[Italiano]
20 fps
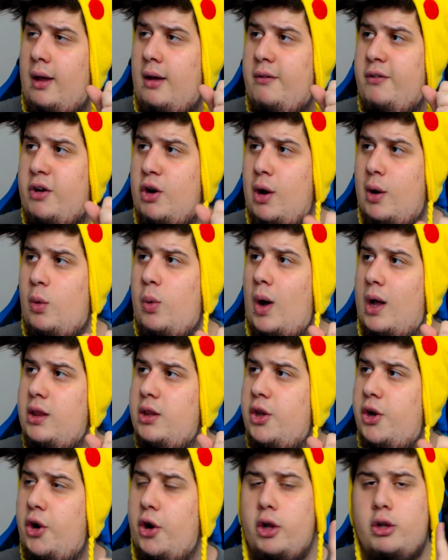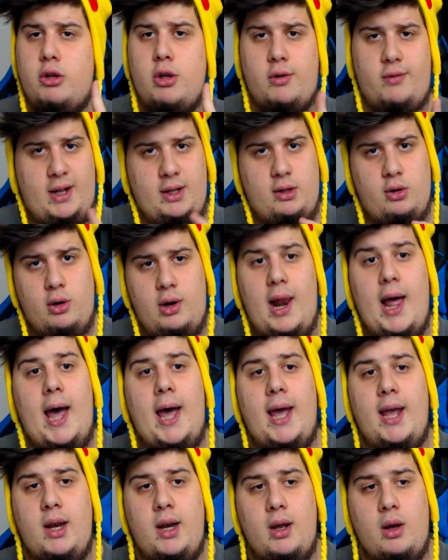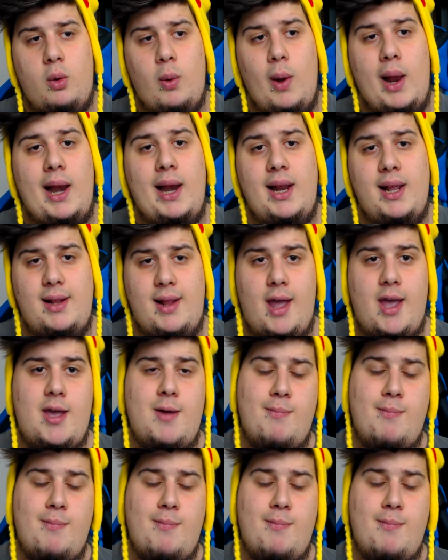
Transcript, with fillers: fino a quando non ho trovato online quelli dei